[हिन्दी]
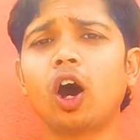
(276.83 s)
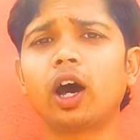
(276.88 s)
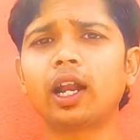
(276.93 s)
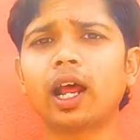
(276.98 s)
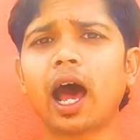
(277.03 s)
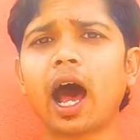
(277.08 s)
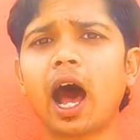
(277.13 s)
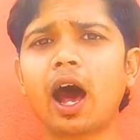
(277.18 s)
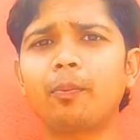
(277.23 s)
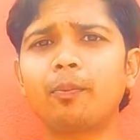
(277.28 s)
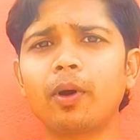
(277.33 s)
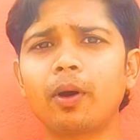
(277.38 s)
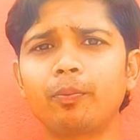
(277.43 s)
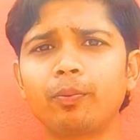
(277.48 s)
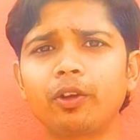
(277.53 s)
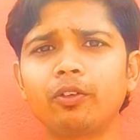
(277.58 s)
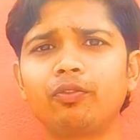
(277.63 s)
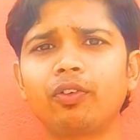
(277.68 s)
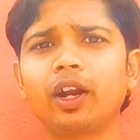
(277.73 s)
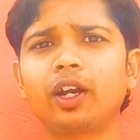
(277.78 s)
और आप
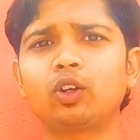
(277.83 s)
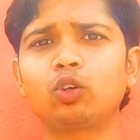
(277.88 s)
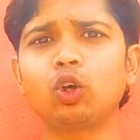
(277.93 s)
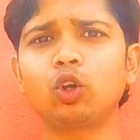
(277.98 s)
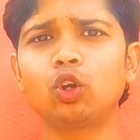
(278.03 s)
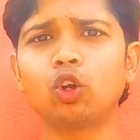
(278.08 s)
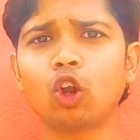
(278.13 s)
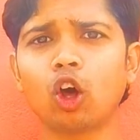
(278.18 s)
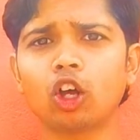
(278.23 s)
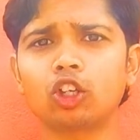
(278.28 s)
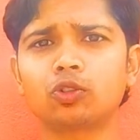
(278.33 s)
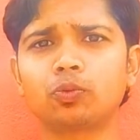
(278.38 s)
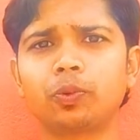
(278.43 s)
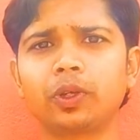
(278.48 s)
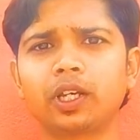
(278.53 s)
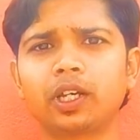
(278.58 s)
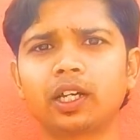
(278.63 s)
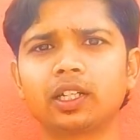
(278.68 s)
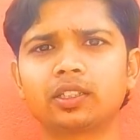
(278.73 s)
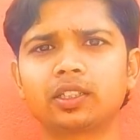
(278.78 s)
अपने फैट को लॉस
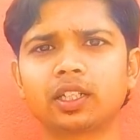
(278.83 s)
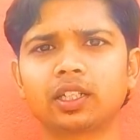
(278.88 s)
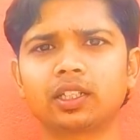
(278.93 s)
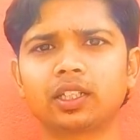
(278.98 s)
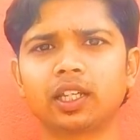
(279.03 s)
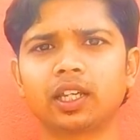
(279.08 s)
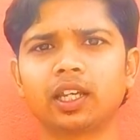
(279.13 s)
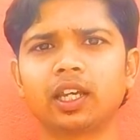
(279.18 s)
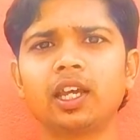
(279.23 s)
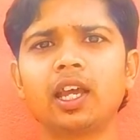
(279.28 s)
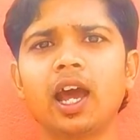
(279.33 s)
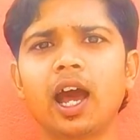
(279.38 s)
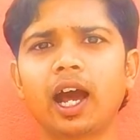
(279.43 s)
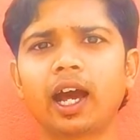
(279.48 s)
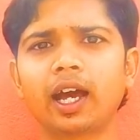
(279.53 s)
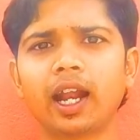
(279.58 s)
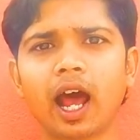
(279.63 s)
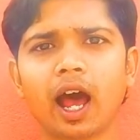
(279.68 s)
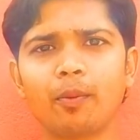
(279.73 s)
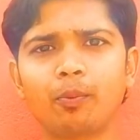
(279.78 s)
भी कर सकते हैं
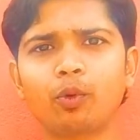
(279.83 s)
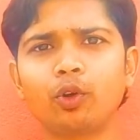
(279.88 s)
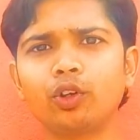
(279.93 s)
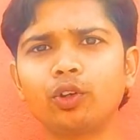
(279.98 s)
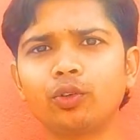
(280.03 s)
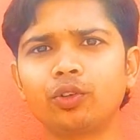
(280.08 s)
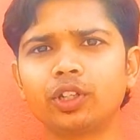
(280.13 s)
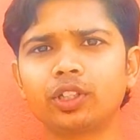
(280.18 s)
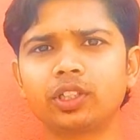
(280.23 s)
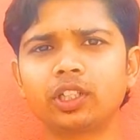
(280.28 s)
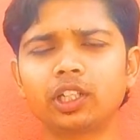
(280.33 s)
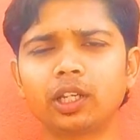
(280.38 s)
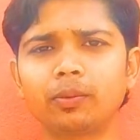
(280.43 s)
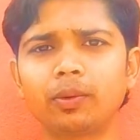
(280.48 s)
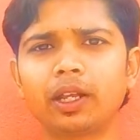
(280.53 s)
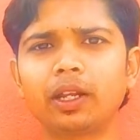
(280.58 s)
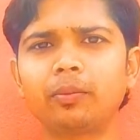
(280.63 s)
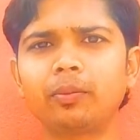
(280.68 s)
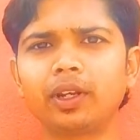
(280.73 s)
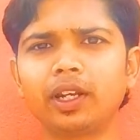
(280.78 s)
अगर आपको न्यूट्रिशन के
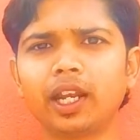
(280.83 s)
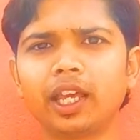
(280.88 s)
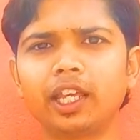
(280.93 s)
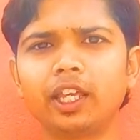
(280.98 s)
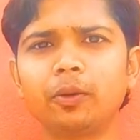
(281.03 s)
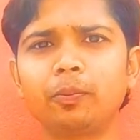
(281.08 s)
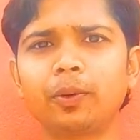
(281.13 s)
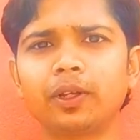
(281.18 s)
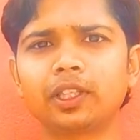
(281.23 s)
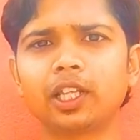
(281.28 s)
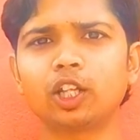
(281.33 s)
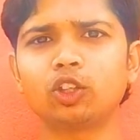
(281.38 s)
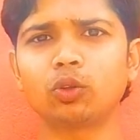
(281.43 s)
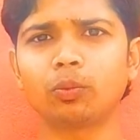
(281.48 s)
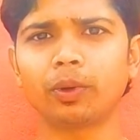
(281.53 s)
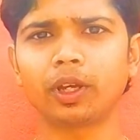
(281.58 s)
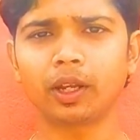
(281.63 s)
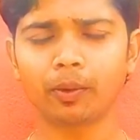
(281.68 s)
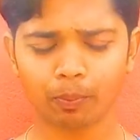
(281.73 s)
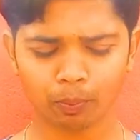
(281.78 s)
बारे में नहीं पता
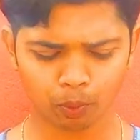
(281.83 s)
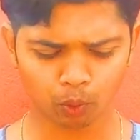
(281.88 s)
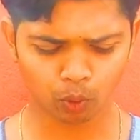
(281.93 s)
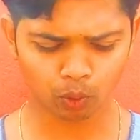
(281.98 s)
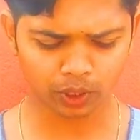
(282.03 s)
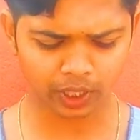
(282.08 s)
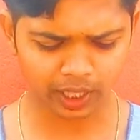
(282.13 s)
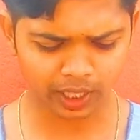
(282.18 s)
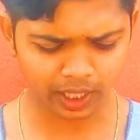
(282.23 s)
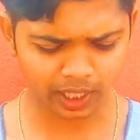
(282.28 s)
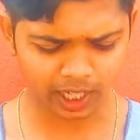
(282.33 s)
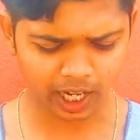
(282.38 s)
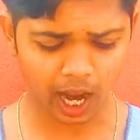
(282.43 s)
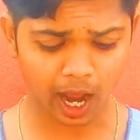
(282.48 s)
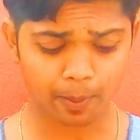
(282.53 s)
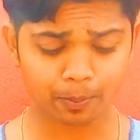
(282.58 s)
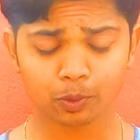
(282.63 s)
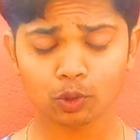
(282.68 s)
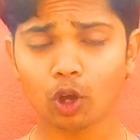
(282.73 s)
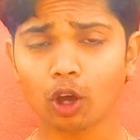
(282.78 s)
तो मैंने प्रोटीन
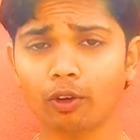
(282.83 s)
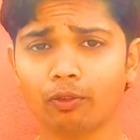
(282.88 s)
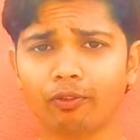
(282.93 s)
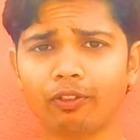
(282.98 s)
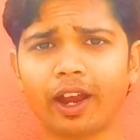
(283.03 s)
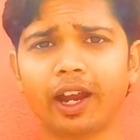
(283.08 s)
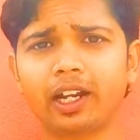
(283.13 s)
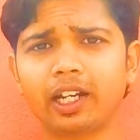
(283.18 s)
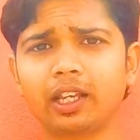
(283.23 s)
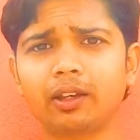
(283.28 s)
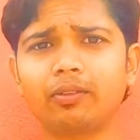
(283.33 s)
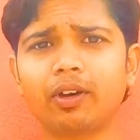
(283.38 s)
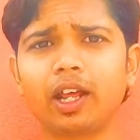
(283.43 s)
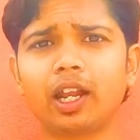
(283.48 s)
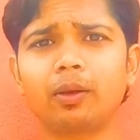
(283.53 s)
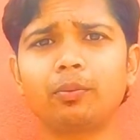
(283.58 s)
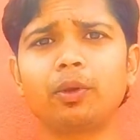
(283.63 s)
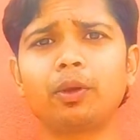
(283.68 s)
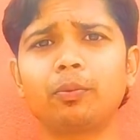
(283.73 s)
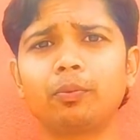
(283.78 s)
काप्स और फैट के
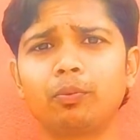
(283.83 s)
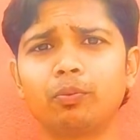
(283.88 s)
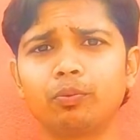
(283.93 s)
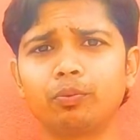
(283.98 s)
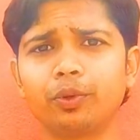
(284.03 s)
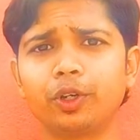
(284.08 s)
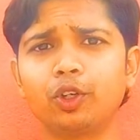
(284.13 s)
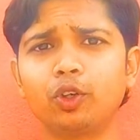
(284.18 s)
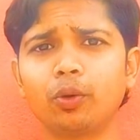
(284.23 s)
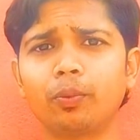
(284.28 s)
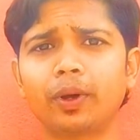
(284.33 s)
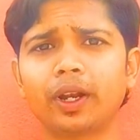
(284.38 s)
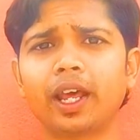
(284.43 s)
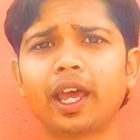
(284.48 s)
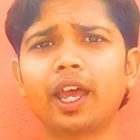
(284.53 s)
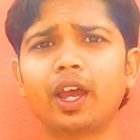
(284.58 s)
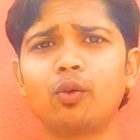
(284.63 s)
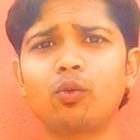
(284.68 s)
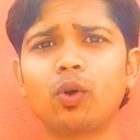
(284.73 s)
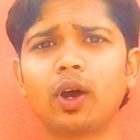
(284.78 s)
बारे में वीडियो
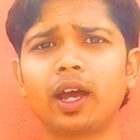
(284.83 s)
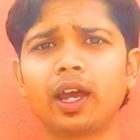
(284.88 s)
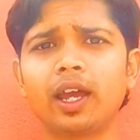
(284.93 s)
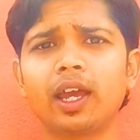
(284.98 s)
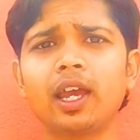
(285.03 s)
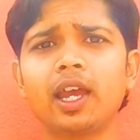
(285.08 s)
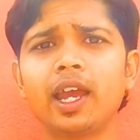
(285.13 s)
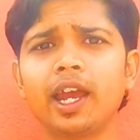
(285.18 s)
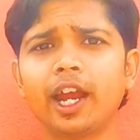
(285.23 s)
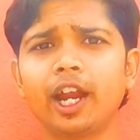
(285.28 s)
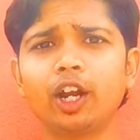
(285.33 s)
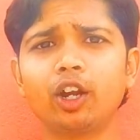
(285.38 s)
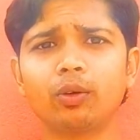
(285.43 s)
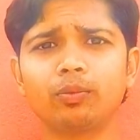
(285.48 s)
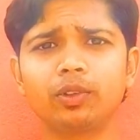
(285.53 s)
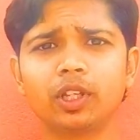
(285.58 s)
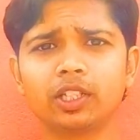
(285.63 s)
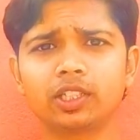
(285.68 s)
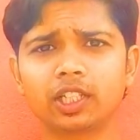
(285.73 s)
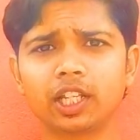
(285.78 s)
बनाया हुआ है एंड
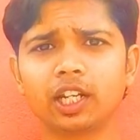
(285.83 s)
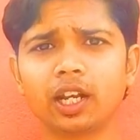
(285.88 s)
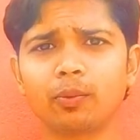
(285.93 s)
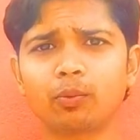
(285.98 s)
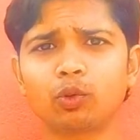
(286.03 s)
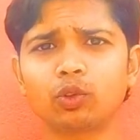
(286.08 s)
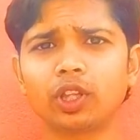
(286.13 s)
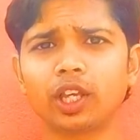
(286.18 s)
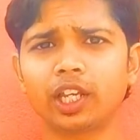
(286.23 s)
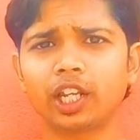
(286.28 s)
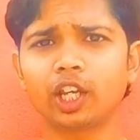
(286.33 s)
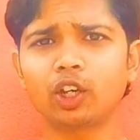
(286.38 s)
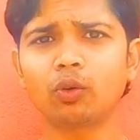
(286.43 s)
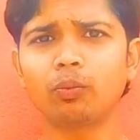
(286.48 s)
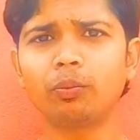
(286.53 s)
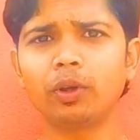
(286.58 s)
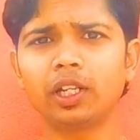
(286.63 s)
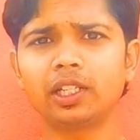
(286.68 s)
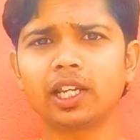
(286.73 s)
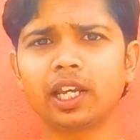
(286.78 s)
ऑफ द स्क्रीन आपको देखने
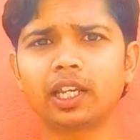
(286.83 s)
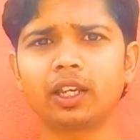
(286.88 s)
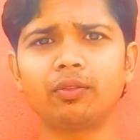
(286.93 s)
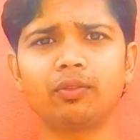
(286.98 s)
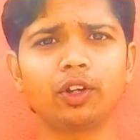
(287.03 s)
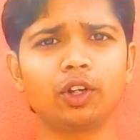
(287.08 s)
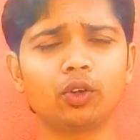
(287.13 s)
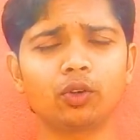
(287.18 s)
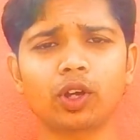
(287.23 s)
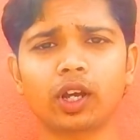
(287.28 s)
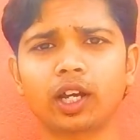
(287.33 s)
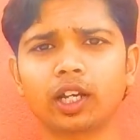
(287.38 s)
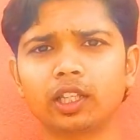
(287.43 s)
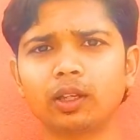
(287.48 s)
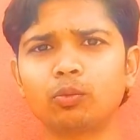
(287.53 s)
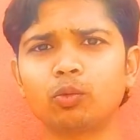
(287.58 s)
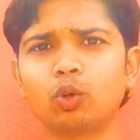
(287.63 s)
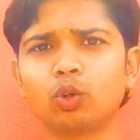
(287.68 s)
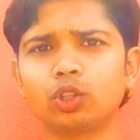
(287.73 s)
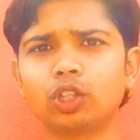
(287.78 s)
को मिल जाएगी वीडियो के
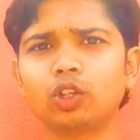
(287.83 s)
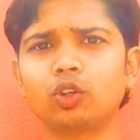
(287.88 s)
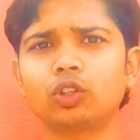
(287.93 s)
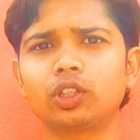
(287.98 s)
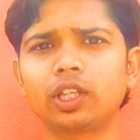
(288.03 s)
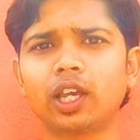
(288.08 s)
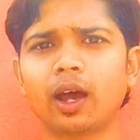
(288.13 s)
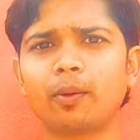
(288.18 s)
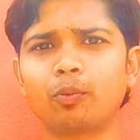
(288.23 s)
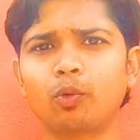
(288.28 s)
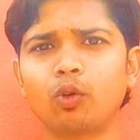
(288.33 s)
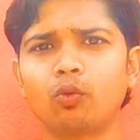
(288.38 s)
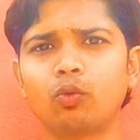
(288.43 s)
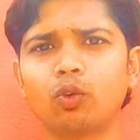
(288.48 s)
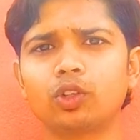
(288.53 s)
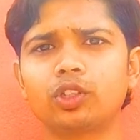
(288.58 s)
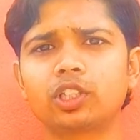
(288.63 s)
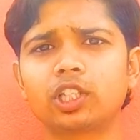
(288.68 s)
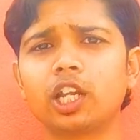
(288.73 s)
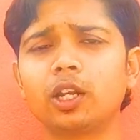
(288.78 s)
ख़त्म होते होते आपको
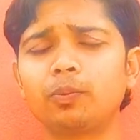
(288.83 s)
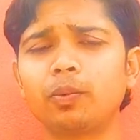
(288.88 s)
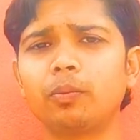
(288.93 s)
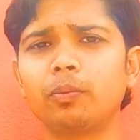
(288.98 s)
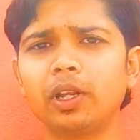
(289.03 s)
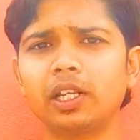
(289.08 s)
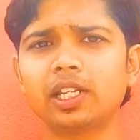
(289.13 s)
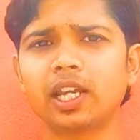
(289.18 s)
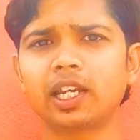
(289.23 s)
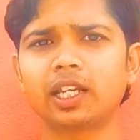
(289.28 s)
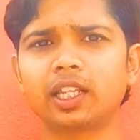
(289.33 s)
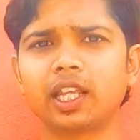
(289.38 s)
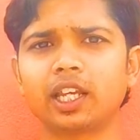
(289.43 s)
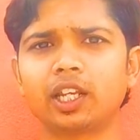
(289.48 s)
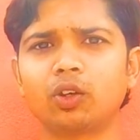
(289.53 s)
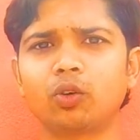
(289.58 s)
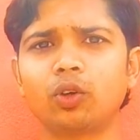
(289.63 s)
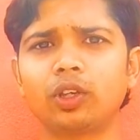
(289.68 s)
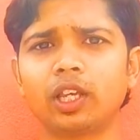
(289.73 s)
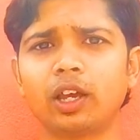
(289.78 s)
वो स्क्रीन पर मिल जाएगी
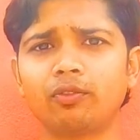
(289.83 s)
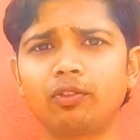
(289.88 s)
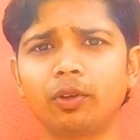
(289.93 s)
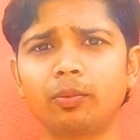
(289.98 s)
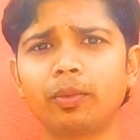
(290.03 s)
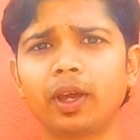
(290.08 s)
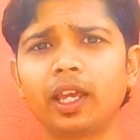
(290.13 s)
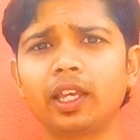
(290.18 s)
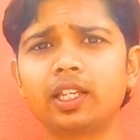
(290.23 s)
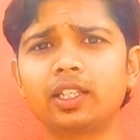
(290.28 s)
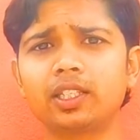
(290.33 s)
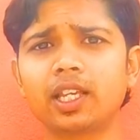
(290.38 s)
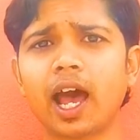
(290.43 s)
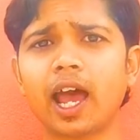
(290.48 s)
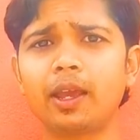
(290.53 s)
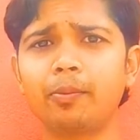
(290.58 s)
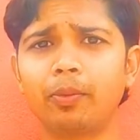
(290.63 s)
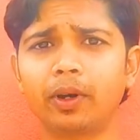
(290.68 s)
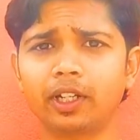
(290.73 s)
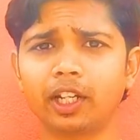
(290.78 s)
देखने को या फिर मैं इस
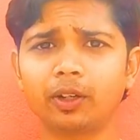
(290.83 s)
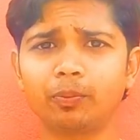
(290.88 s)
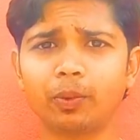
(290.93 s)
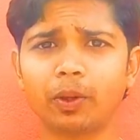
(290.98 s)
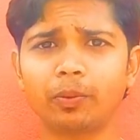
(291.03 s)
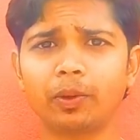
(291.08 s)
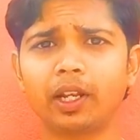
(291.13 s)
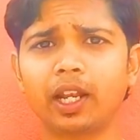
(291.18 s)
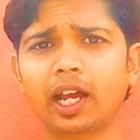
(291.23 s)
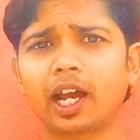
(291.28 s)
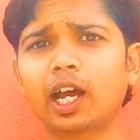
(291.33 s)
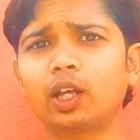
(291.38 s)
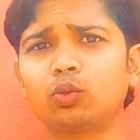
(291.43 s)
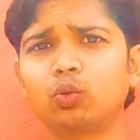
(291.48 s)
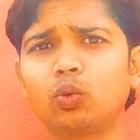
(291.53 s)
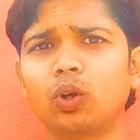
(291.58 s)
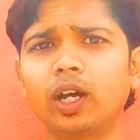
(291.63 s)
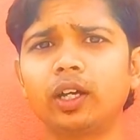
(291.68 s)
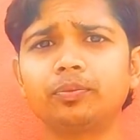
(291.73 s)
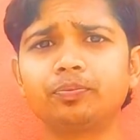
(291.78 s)
आई बटन पर भी लगा
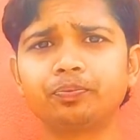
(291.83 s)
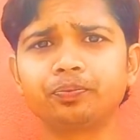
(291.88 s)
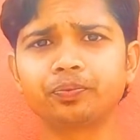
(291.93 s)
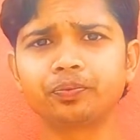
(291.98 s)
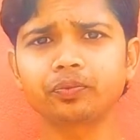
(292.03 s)
दूंगा